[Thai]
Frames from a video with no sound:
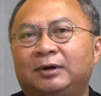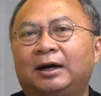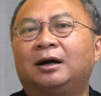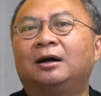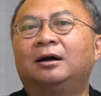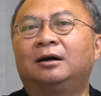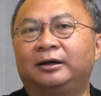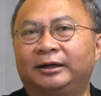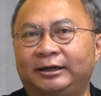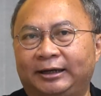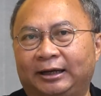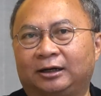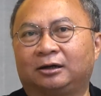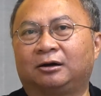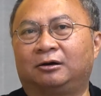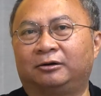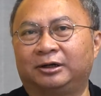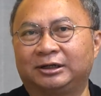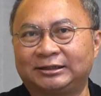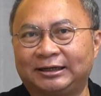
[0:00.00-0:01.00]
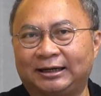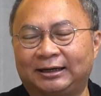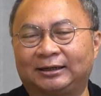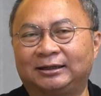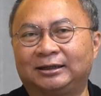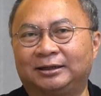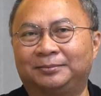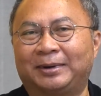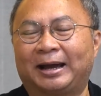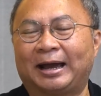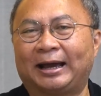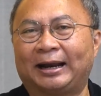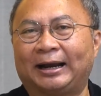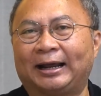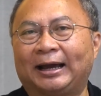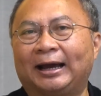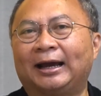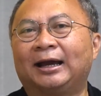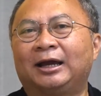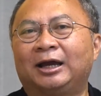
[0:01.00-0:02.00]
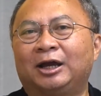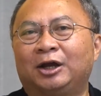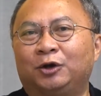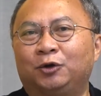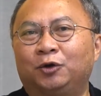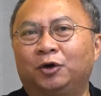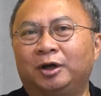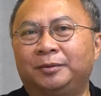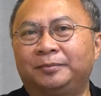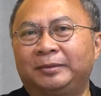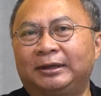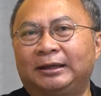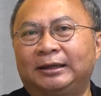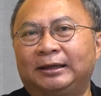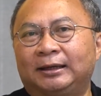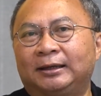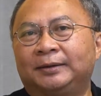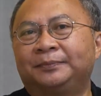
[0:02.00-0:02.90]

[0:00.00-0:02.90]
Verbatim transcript: ว่า Heritage Collection ขึ้นมานะฮะ โดยมี